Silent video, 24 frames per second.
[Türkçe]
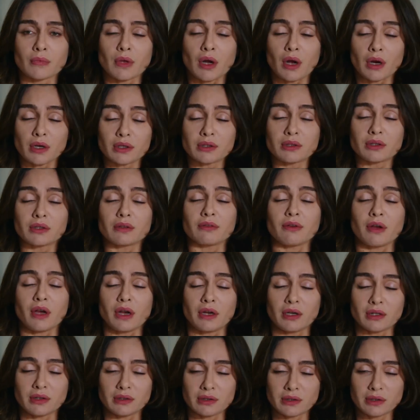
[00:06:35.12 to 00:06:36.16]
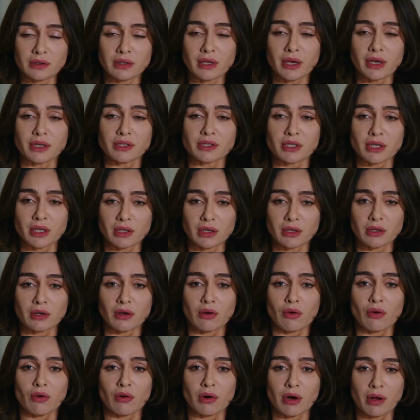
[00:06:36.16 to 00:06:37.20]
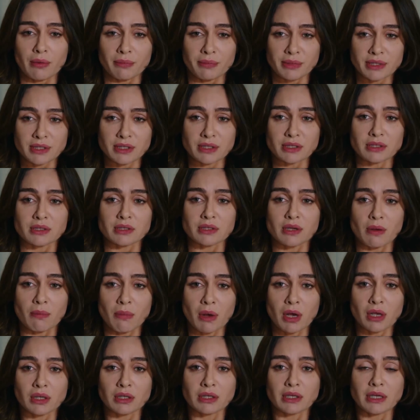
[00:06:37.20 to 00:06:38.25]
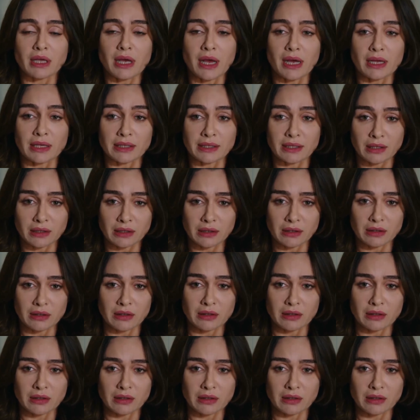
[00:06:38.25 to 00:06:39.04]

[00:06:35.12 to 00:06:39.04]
Artık Ferhat'ın gerçekleri öğrenmesinin zamanı geldi.